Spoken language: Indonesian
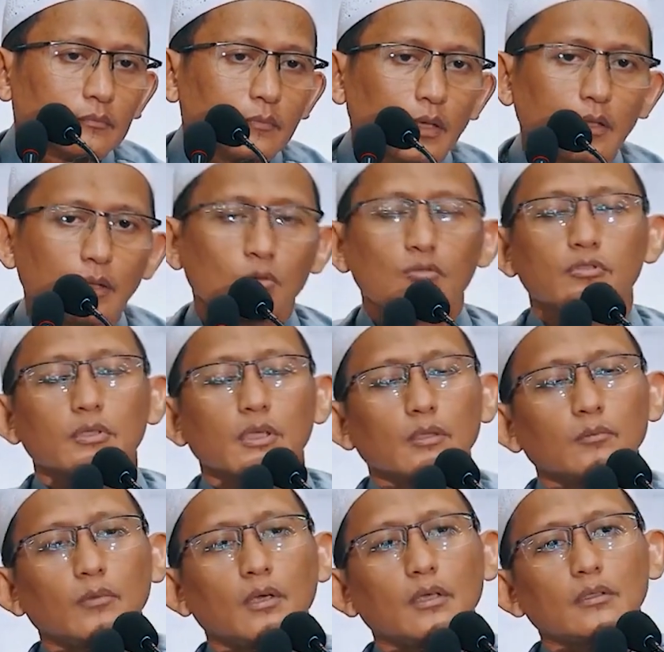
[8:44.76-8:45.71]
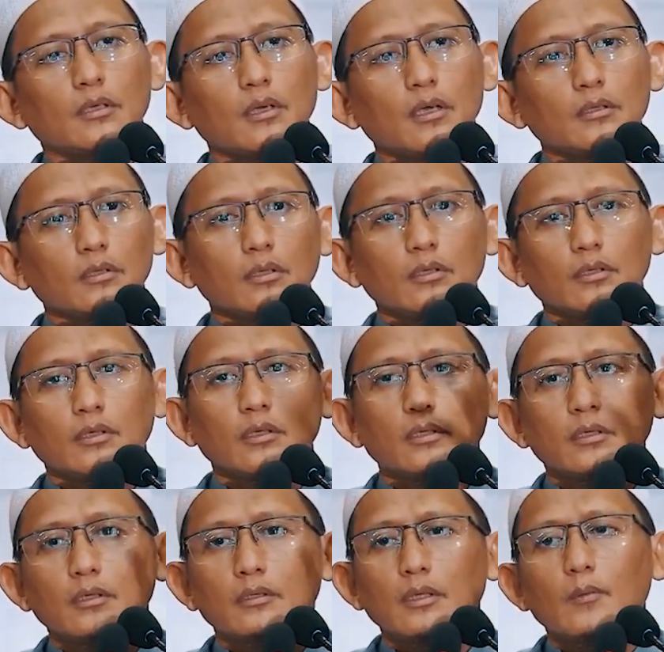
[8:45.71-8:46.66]
Ada ustadz mengatakan
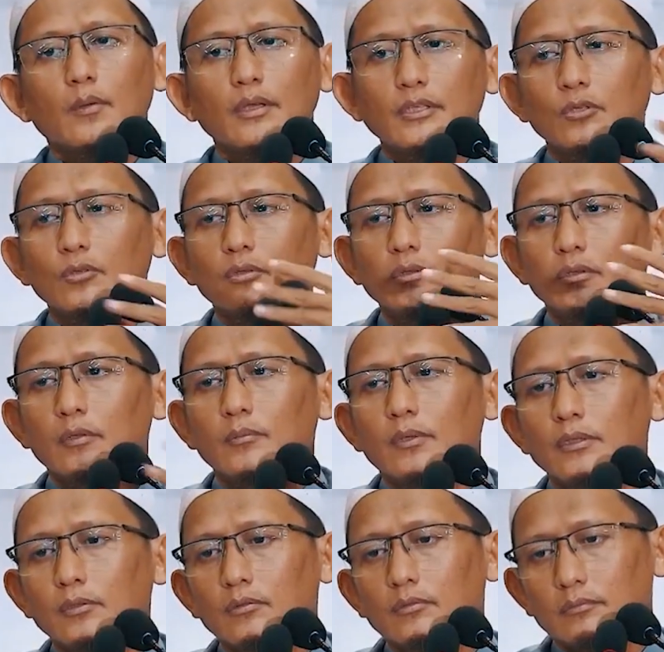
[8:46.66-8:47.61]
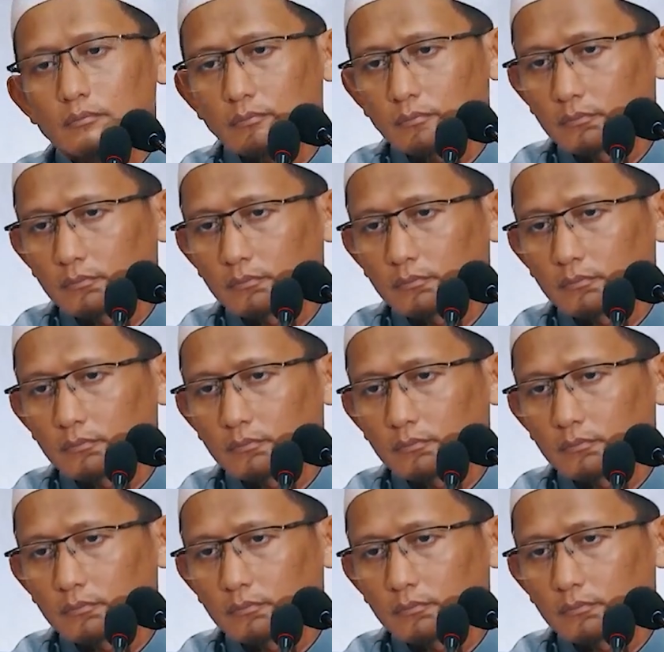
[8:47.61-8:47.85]
gini-gini, tabayyun, tabayyun.